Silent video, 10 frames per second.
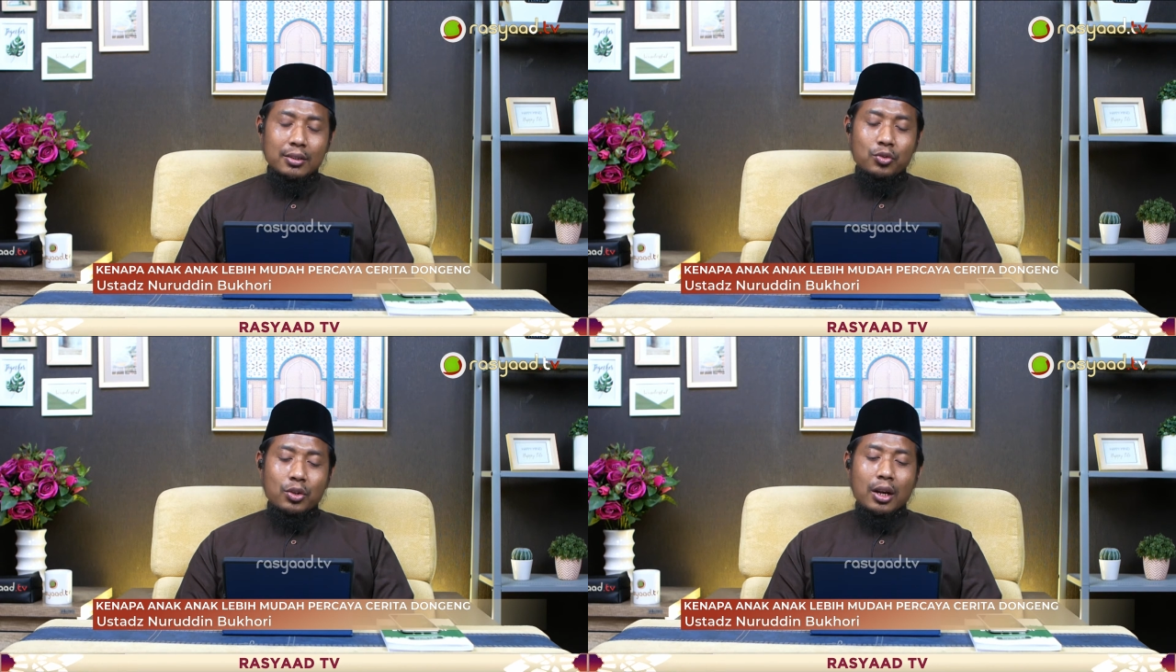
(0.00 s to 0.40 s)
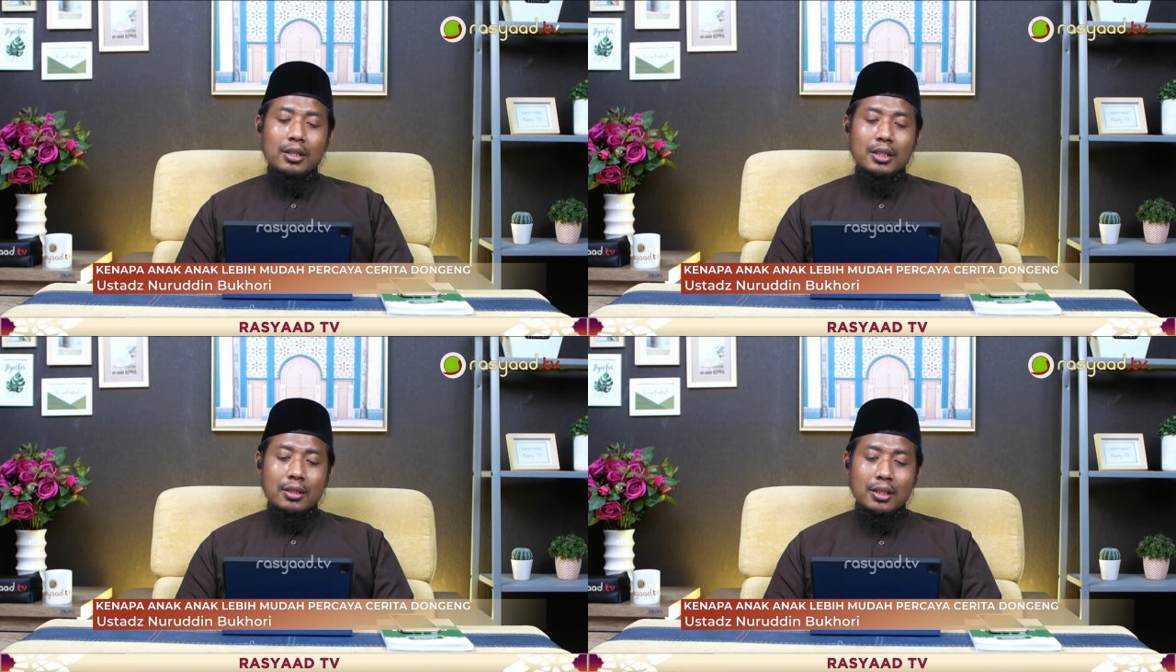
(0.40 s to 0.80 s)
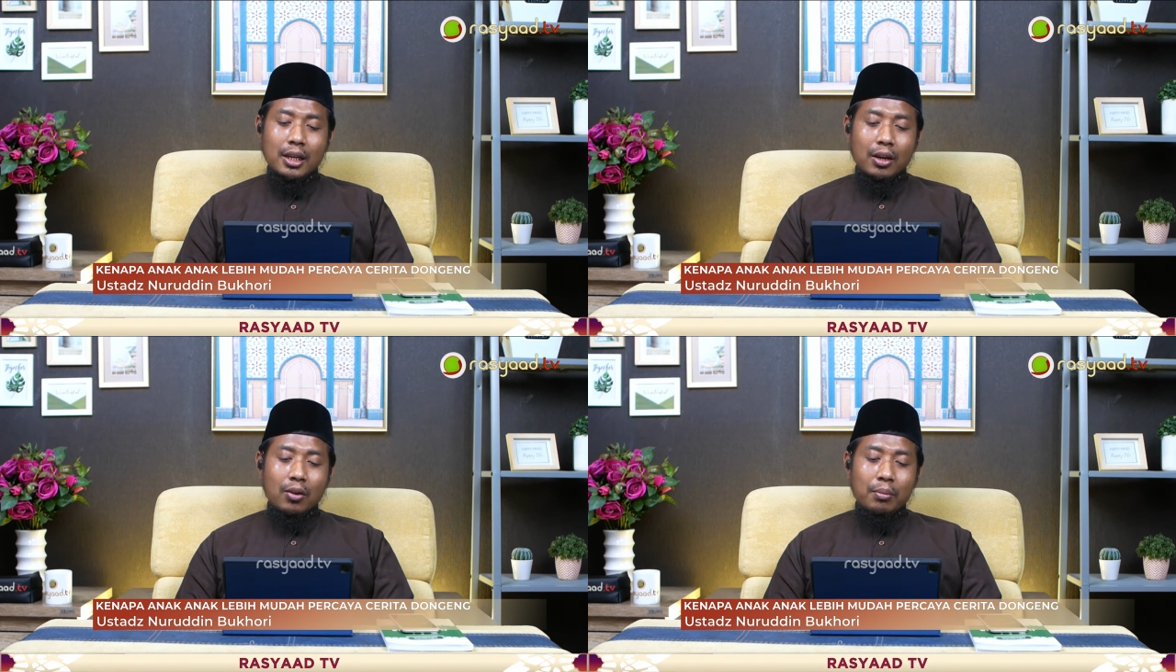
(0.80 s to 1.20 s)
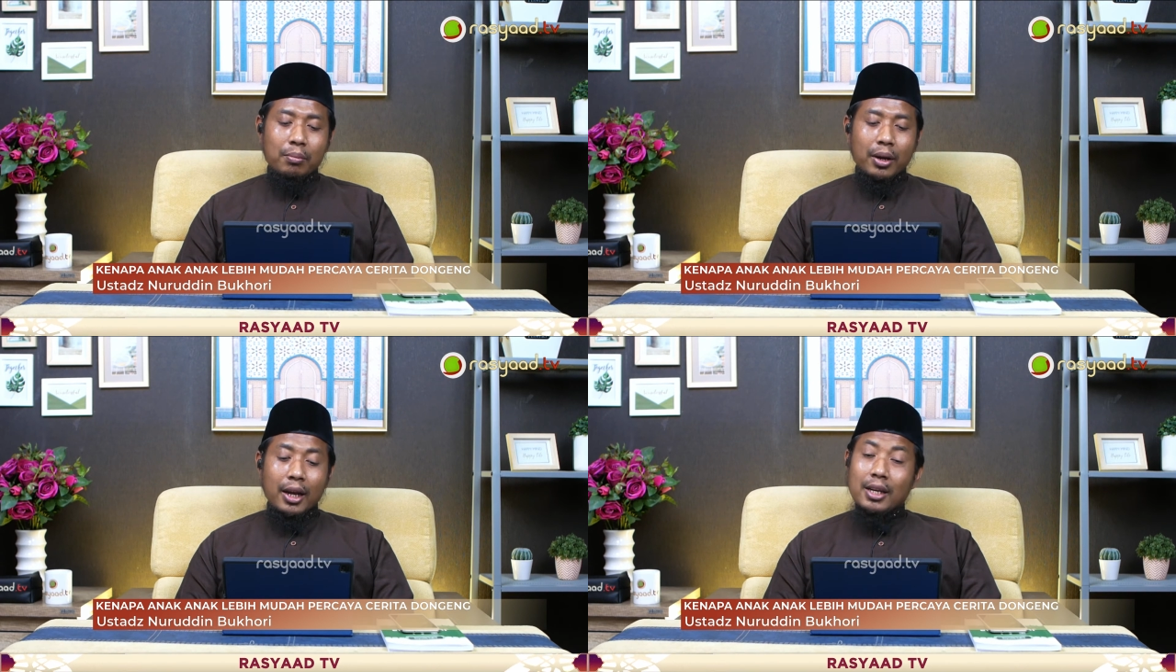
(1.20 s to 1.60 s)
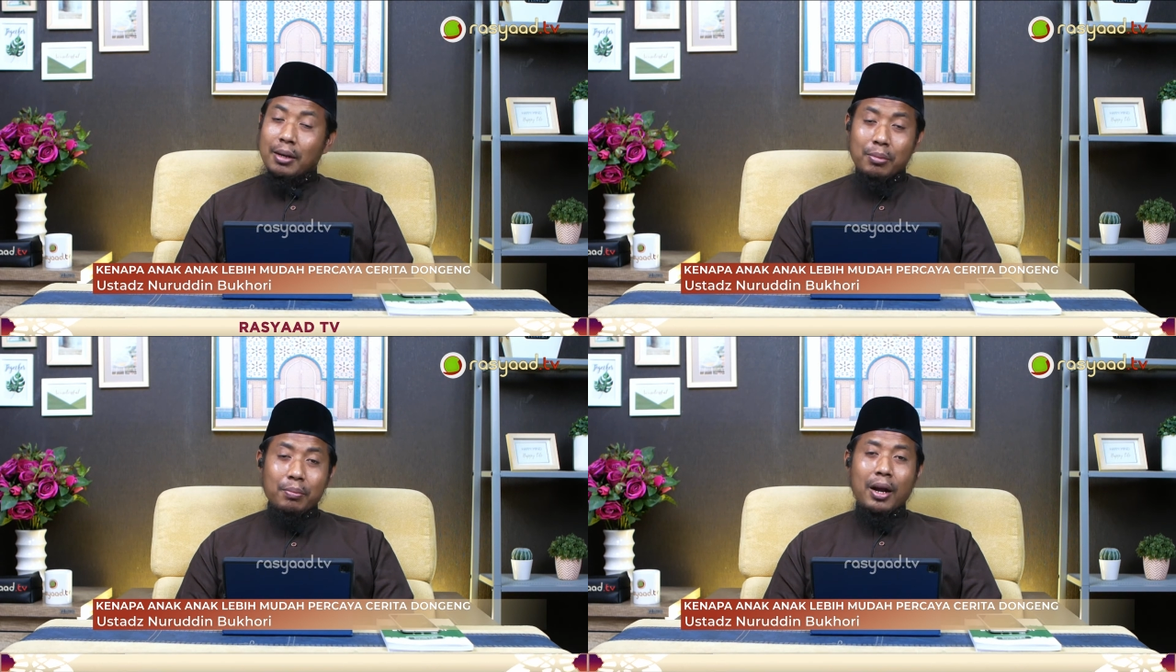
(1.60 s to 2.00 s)
sering disaksikan oleh mereka,
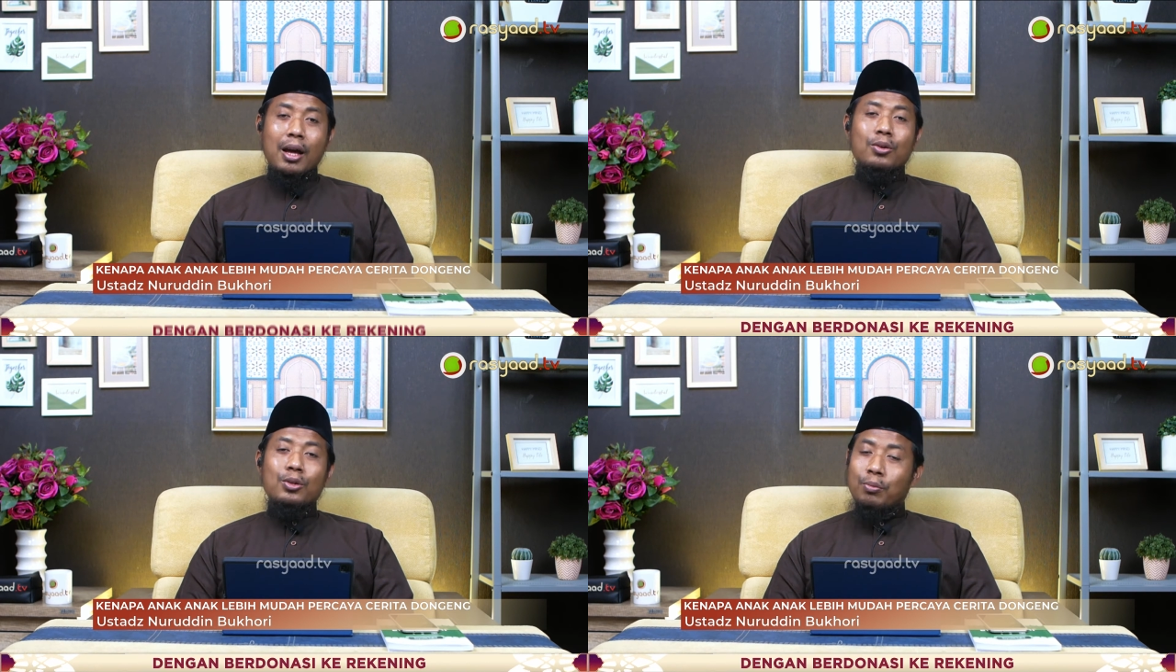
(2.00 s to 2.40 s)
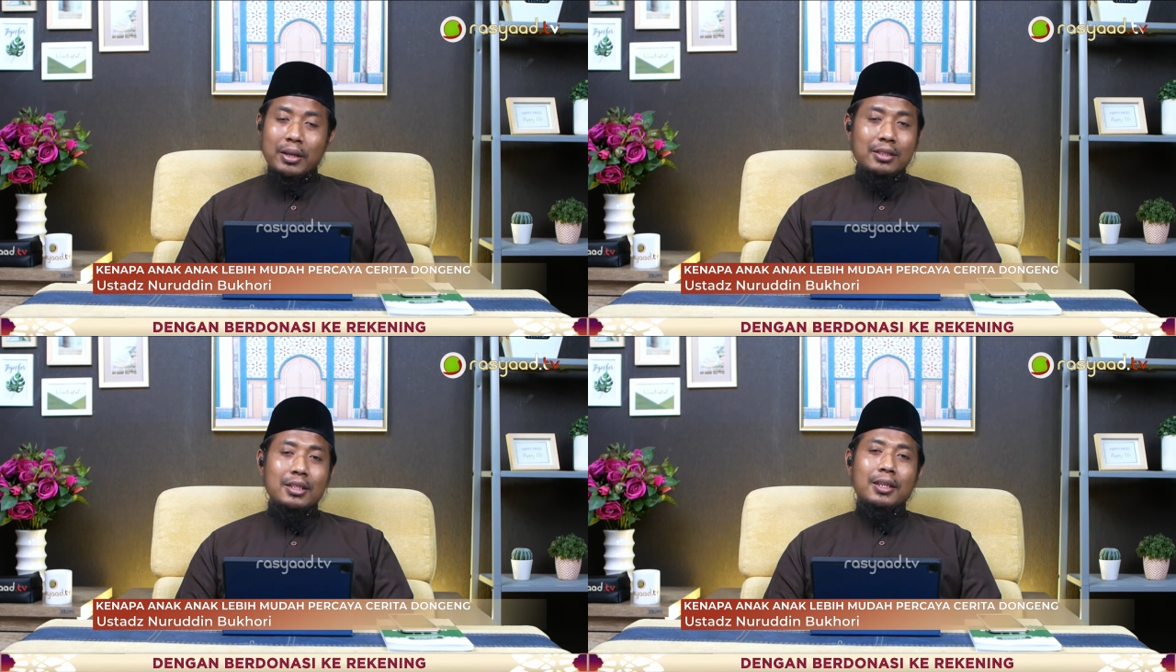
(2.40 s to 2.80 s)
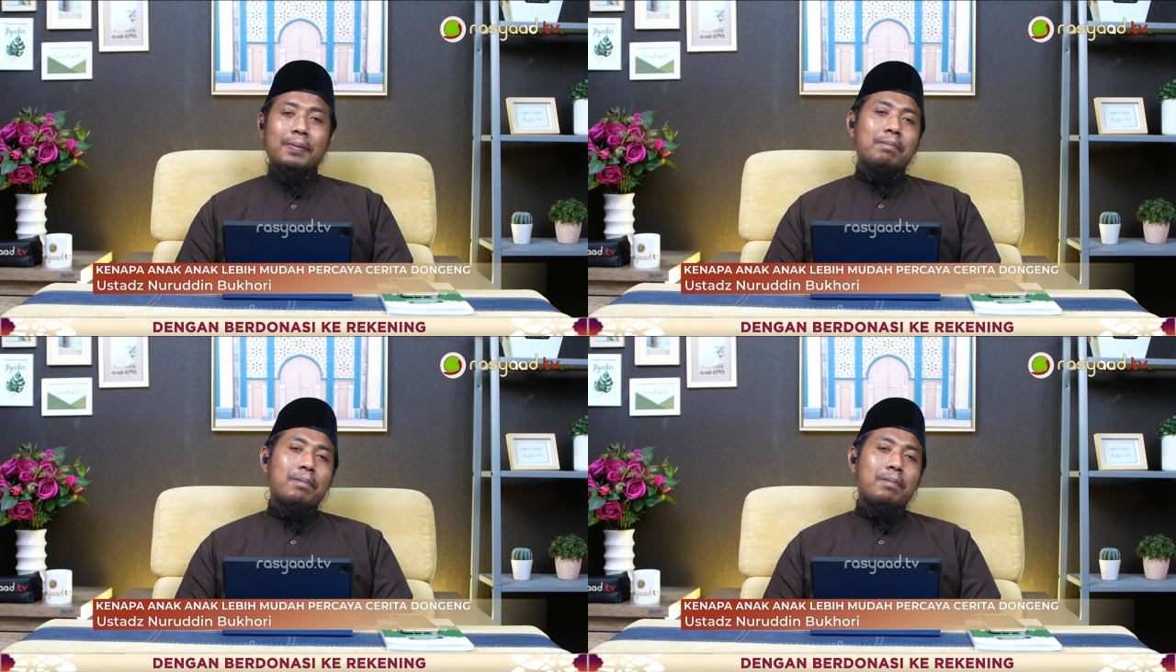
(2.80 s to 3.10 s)
ini yang berpengaruh, itu pasti.